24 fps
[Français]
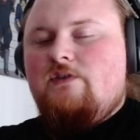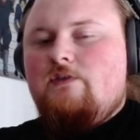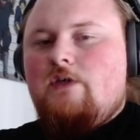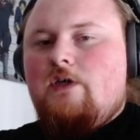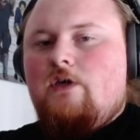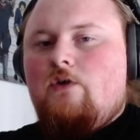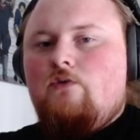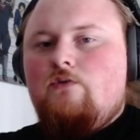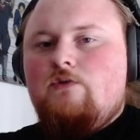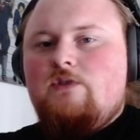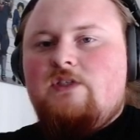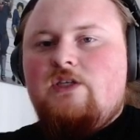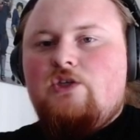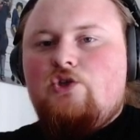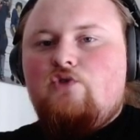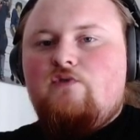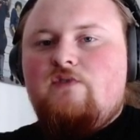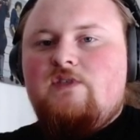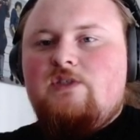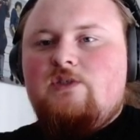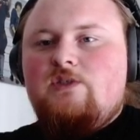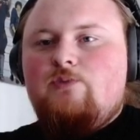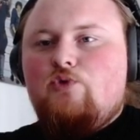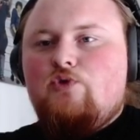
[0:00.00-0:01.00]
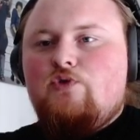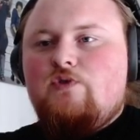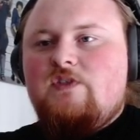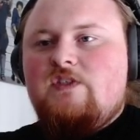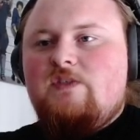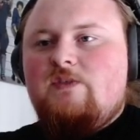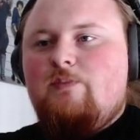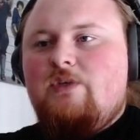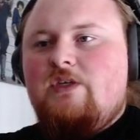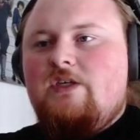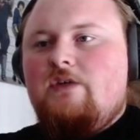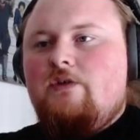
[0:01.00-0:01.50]
140,
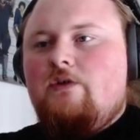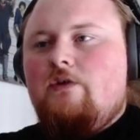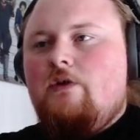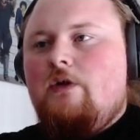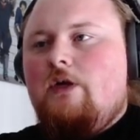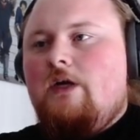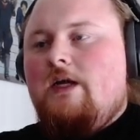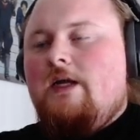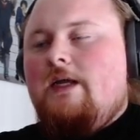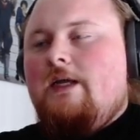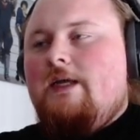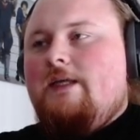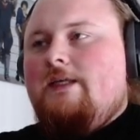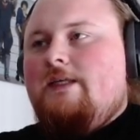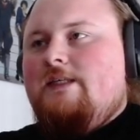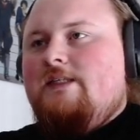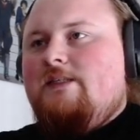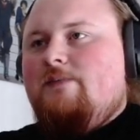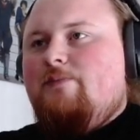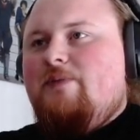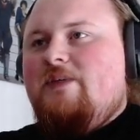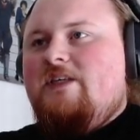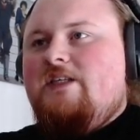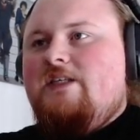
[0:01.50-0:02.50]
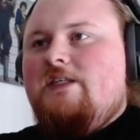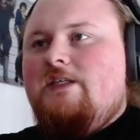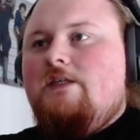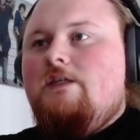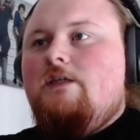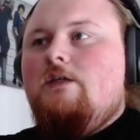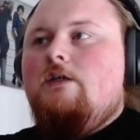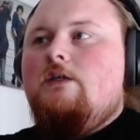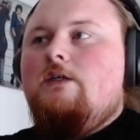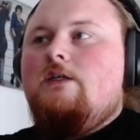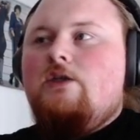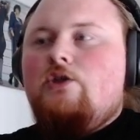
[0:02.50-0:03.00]
90% XP, XP
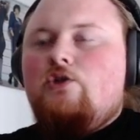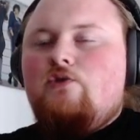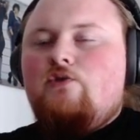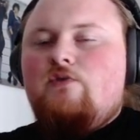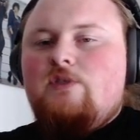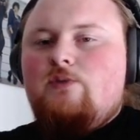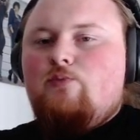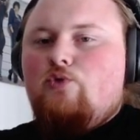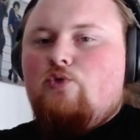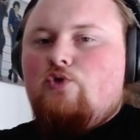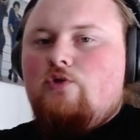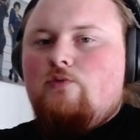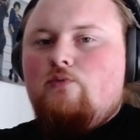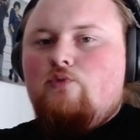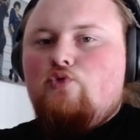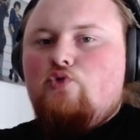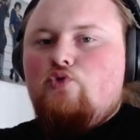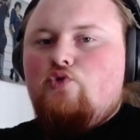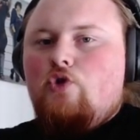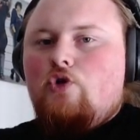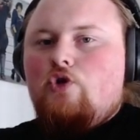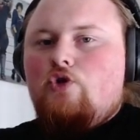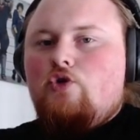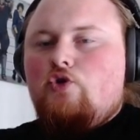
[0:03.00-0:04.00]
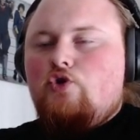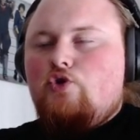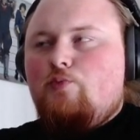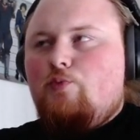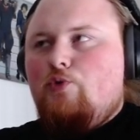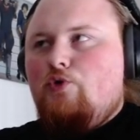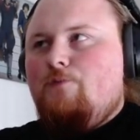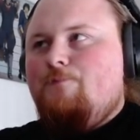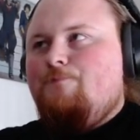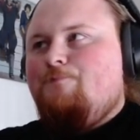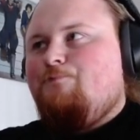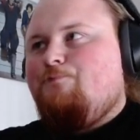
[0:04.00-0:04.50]
guild, 90% monture quand
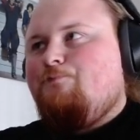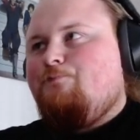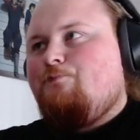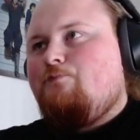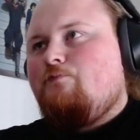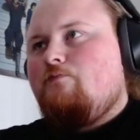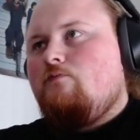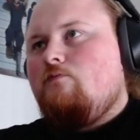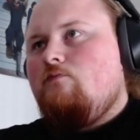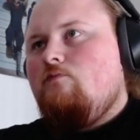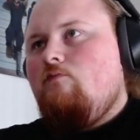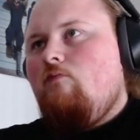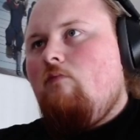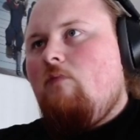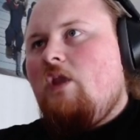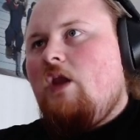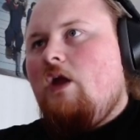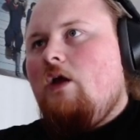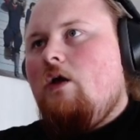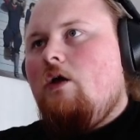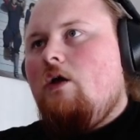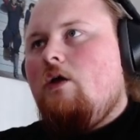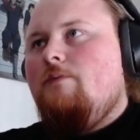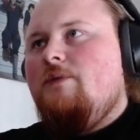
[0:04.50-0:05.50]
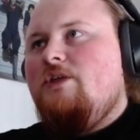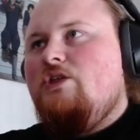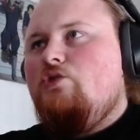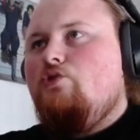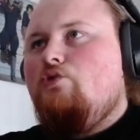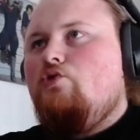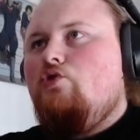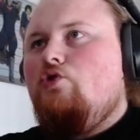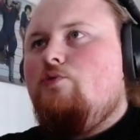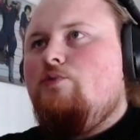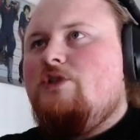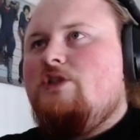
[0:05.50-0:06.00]
je peux. mais
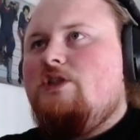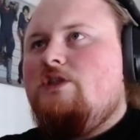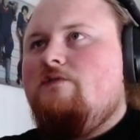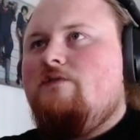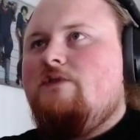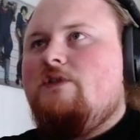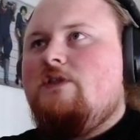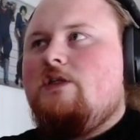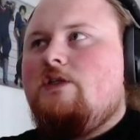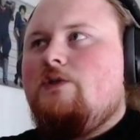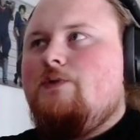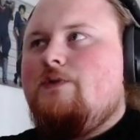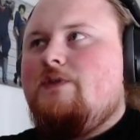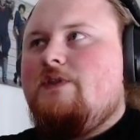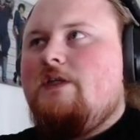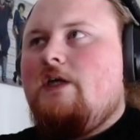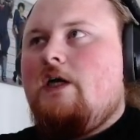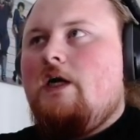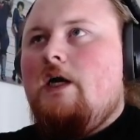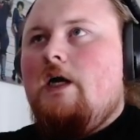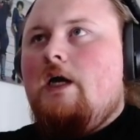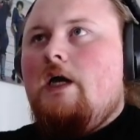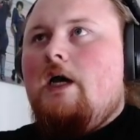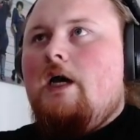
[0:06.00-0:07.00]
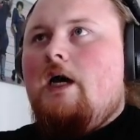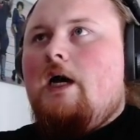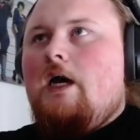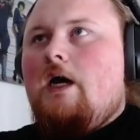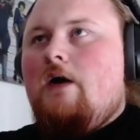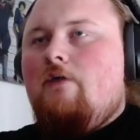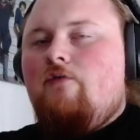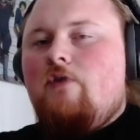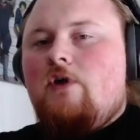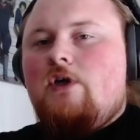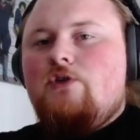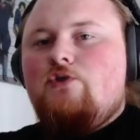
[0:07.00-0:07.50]
du coup, l'objectif c'est de réussir
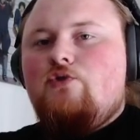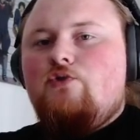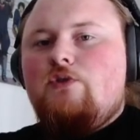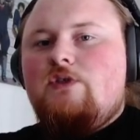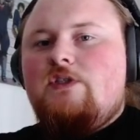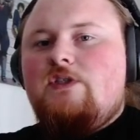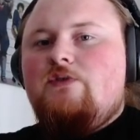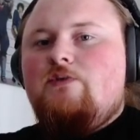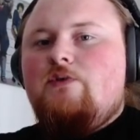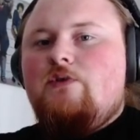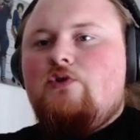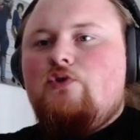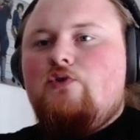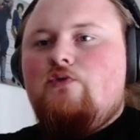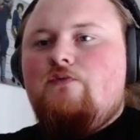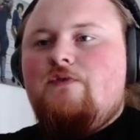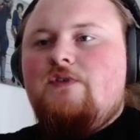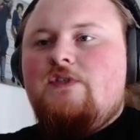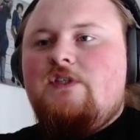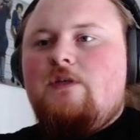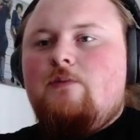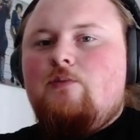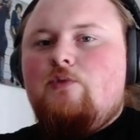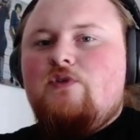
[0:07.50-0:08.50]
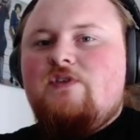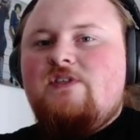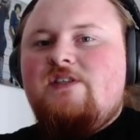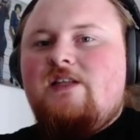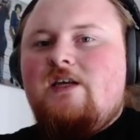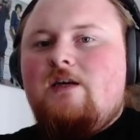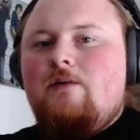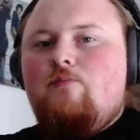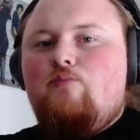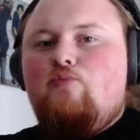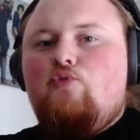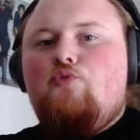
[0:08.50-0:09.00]
à avoir un truc qui soit suffisamment
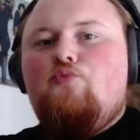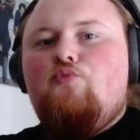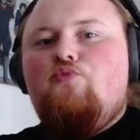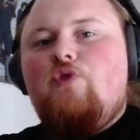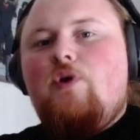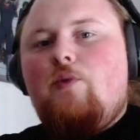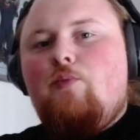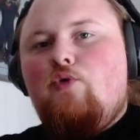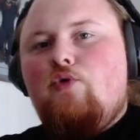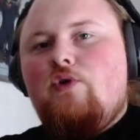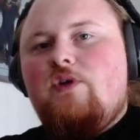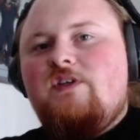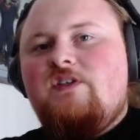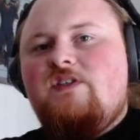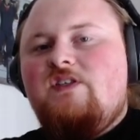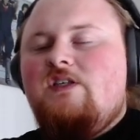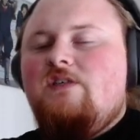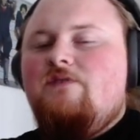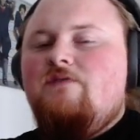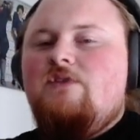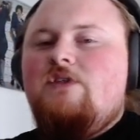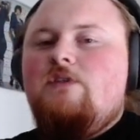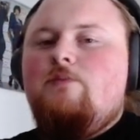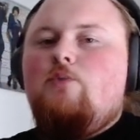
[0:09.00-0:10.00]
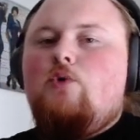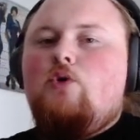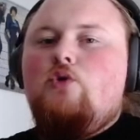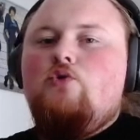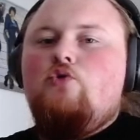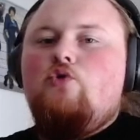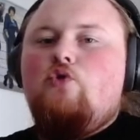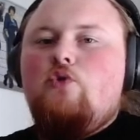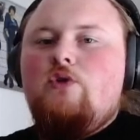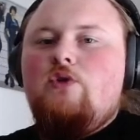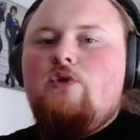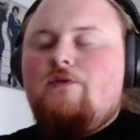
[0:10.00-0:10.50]
stable pour pouvoir progresser et éviter de
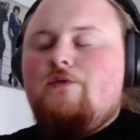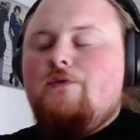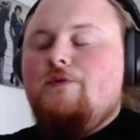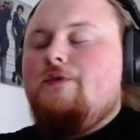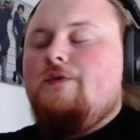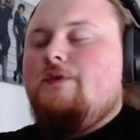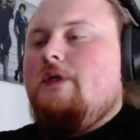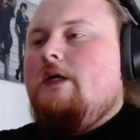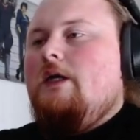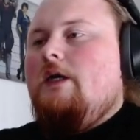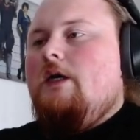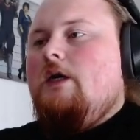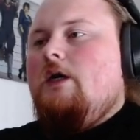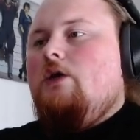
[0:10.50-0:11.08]
prendre trop d'avance.